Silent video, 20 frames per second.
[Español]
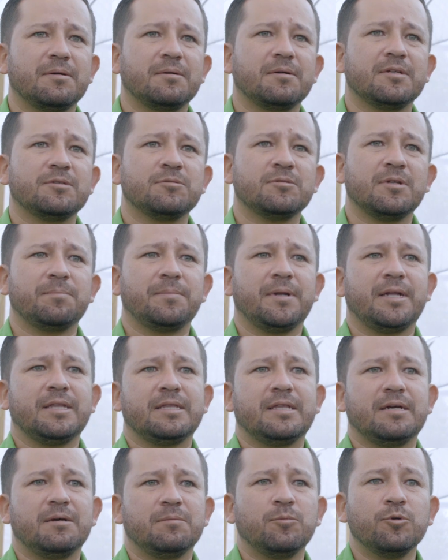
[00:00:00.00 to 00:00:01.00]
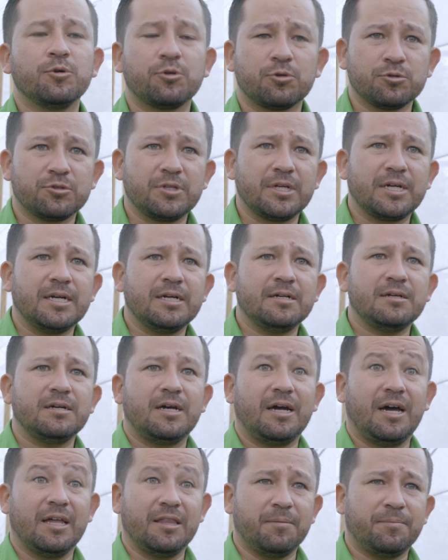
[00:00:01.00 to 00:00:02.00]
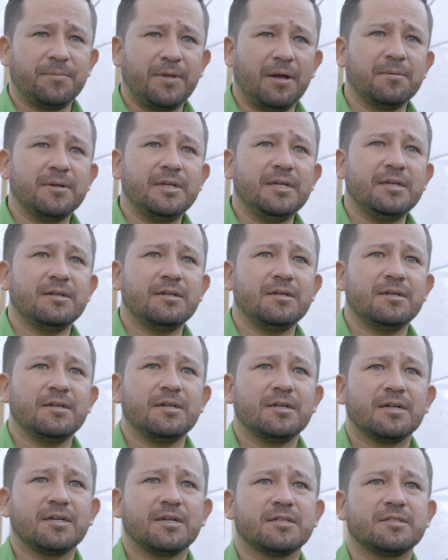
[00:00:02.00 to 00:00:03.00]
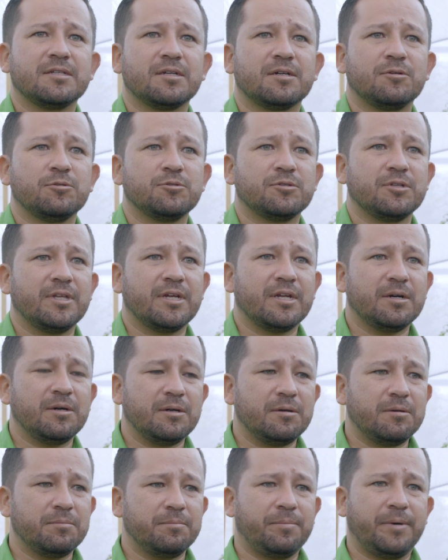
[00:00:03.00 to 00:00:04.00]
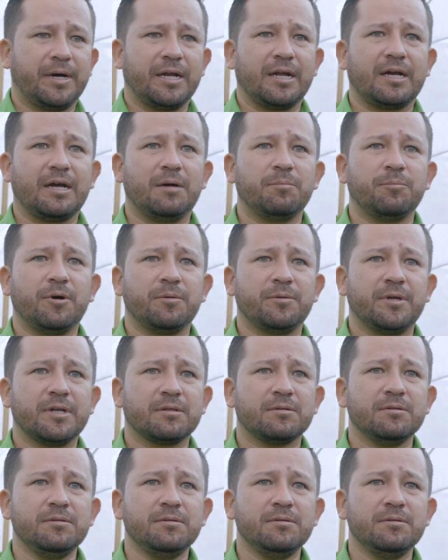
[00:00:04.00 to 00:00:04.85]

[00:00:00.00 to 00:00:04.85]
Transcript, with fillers: Es una planta muy rústica, adaptable, que se considera para campo abierto,